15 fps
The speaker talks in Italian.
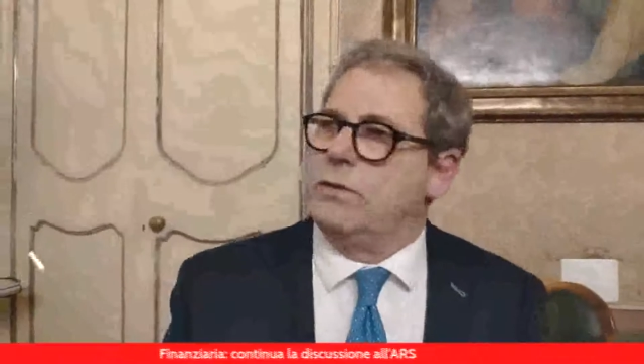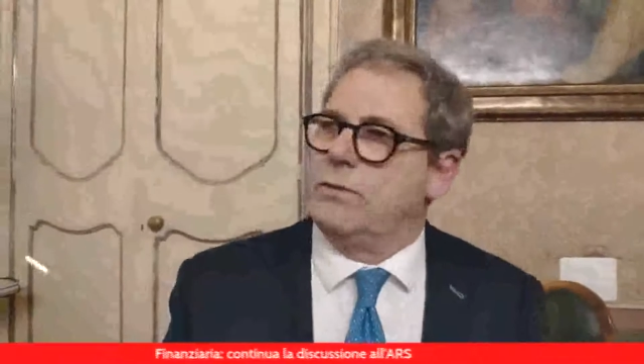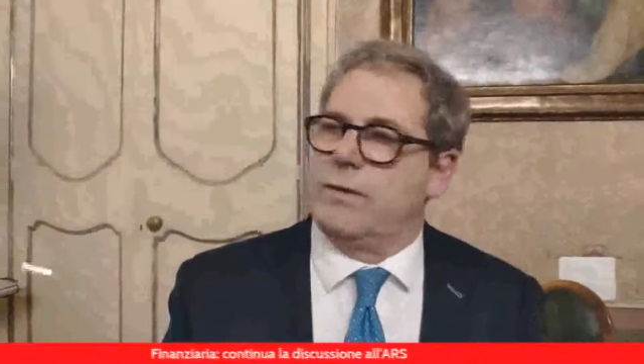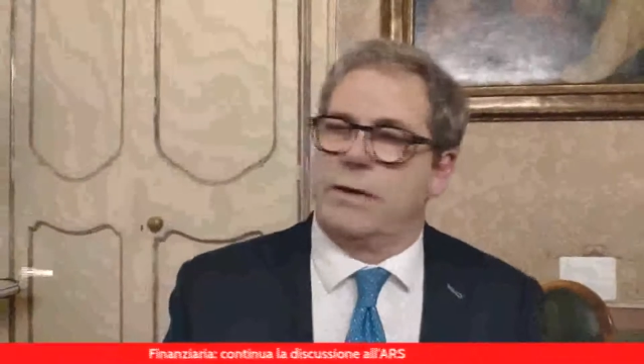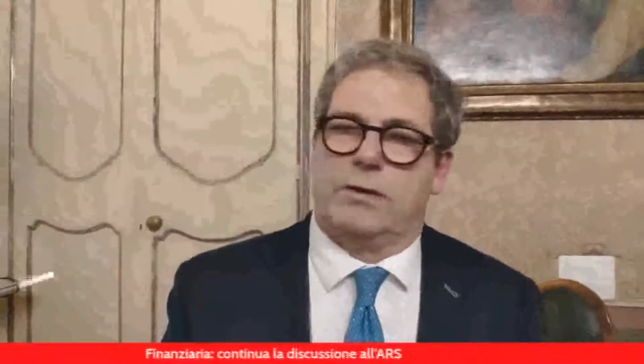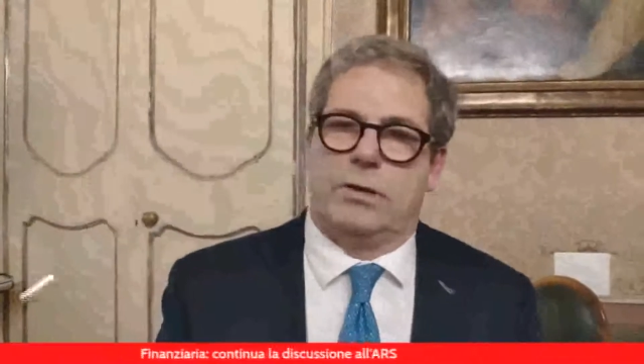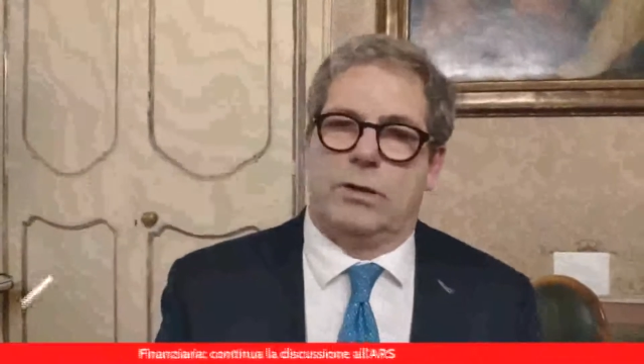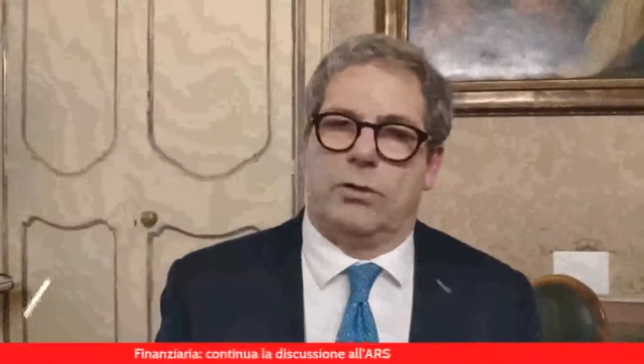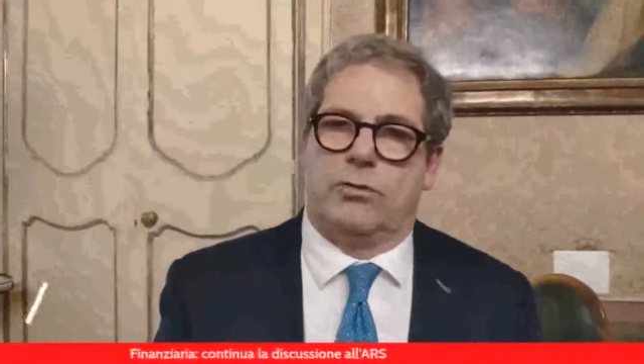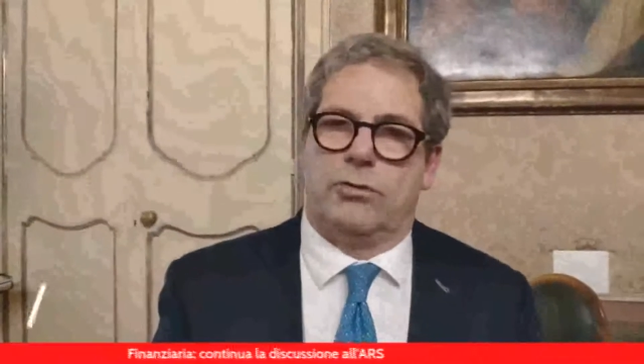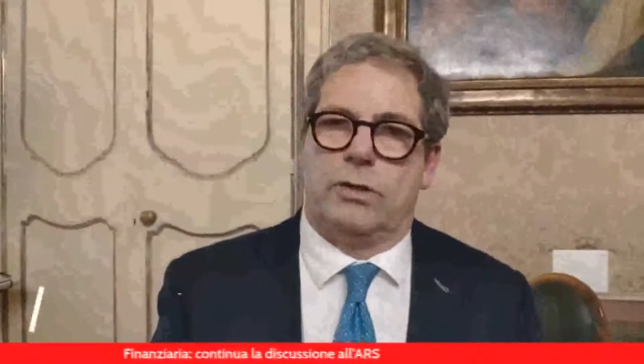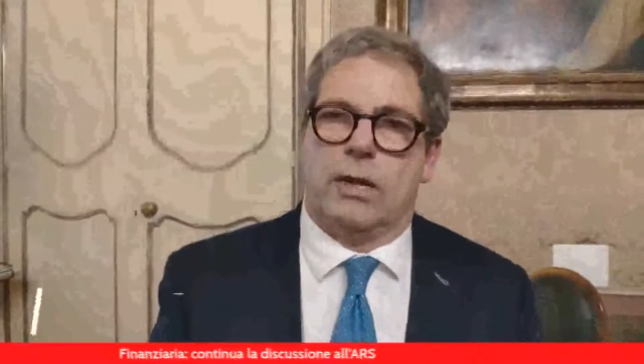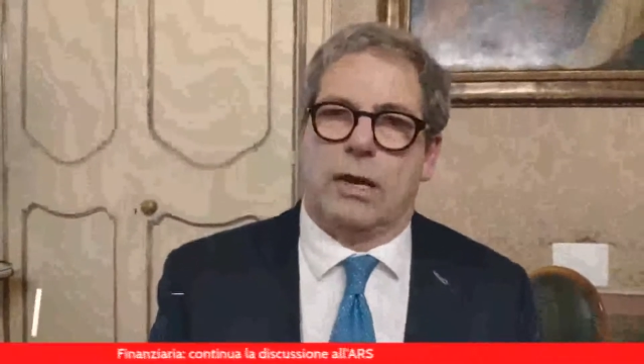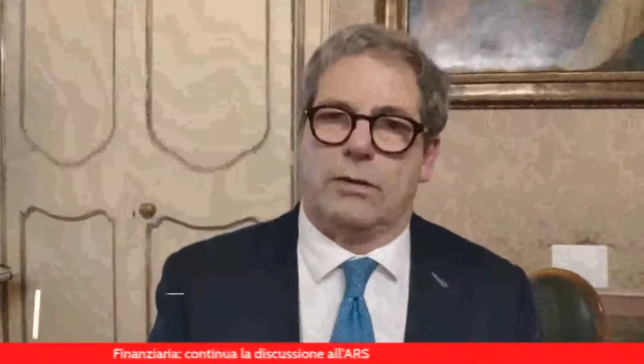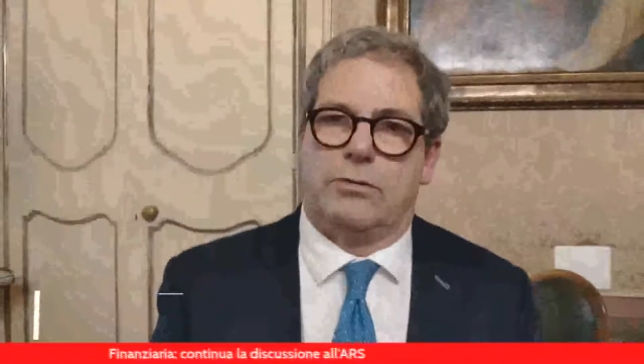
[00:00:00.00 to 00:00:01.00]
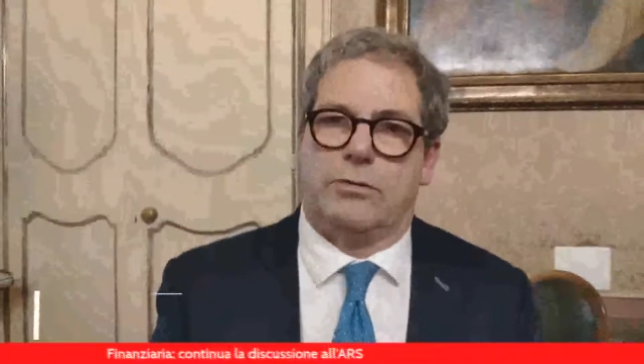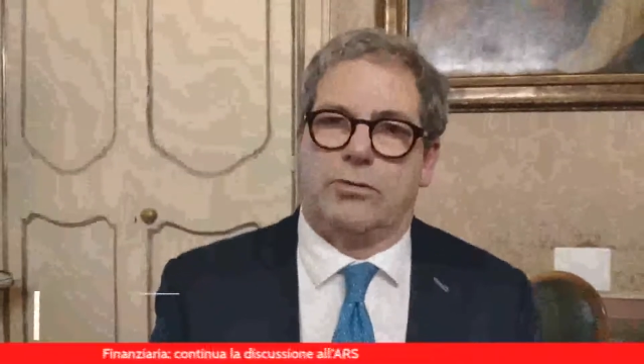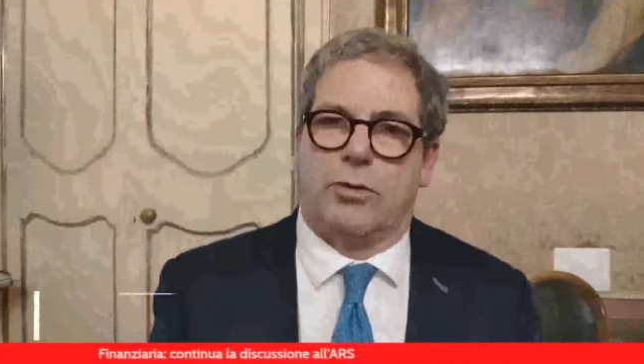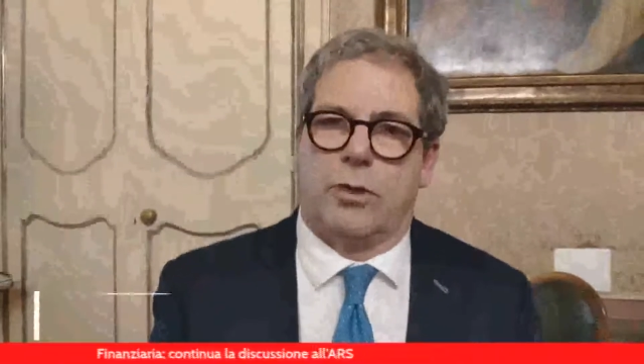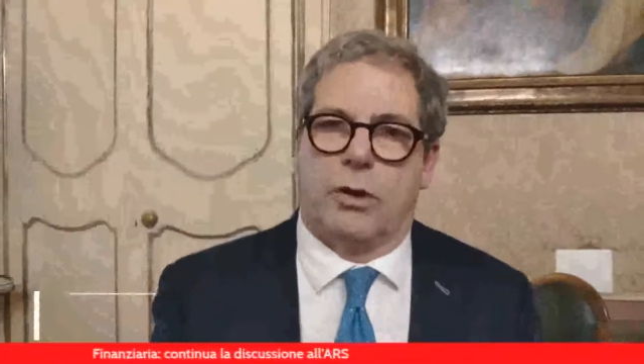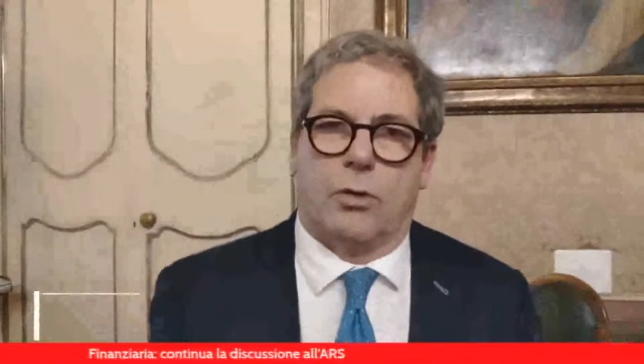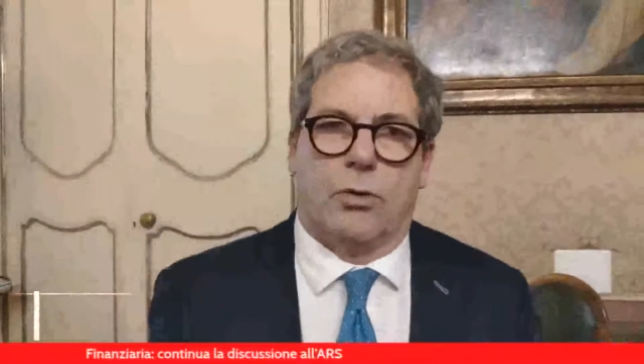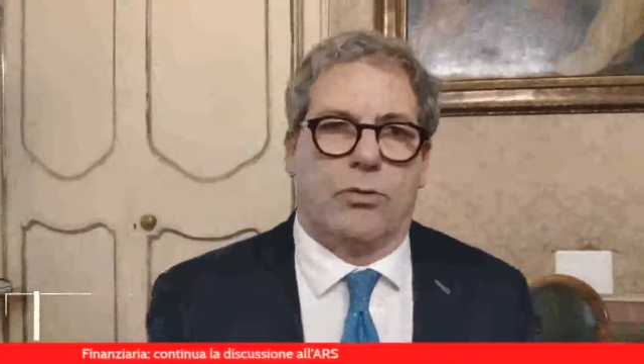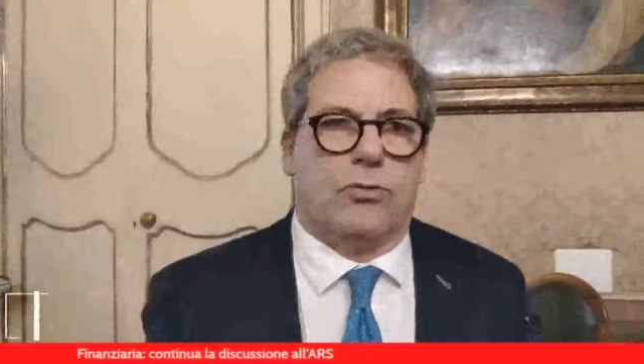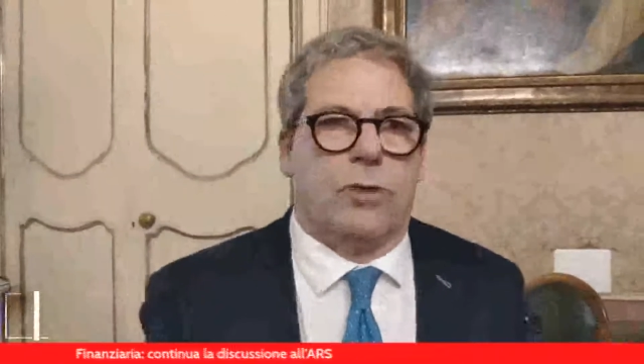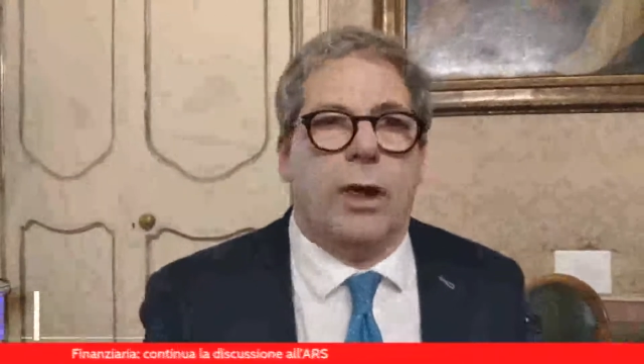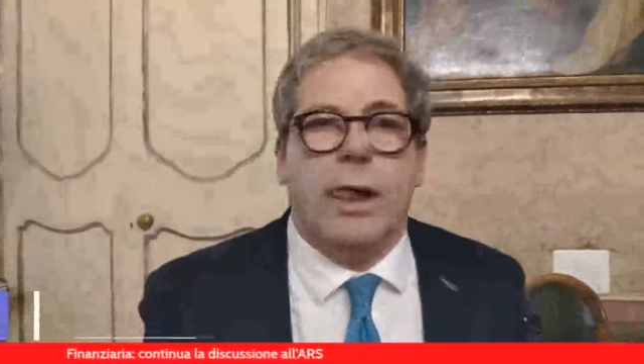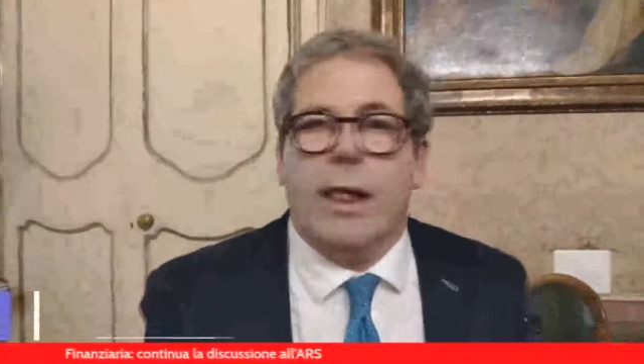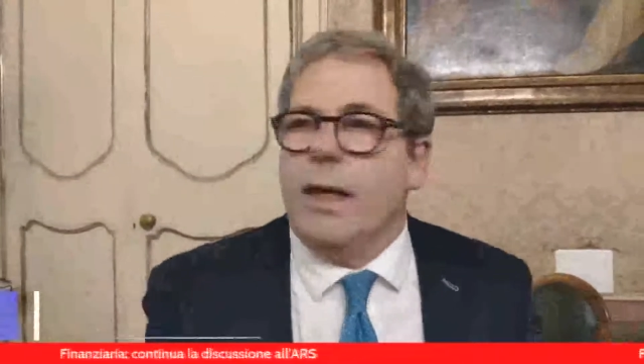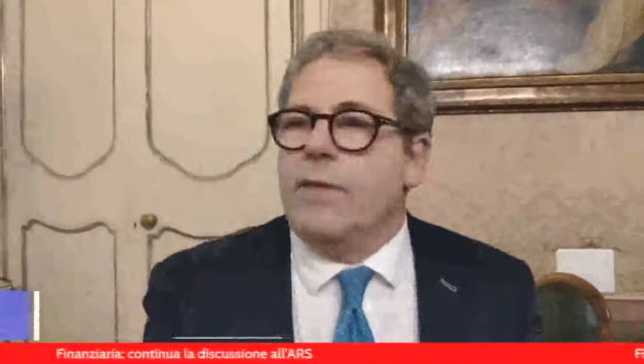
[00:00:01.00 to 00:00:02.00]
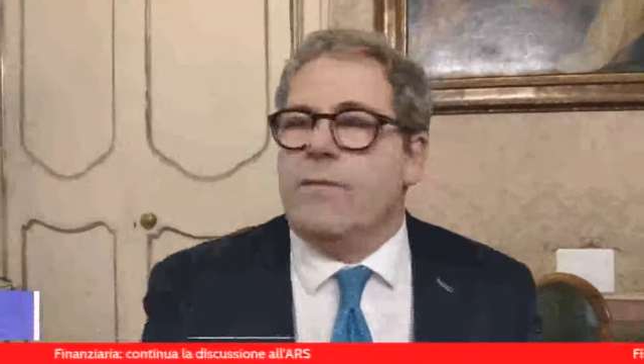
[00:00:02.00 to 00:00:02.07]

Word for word: di farci considerarci zona rossa,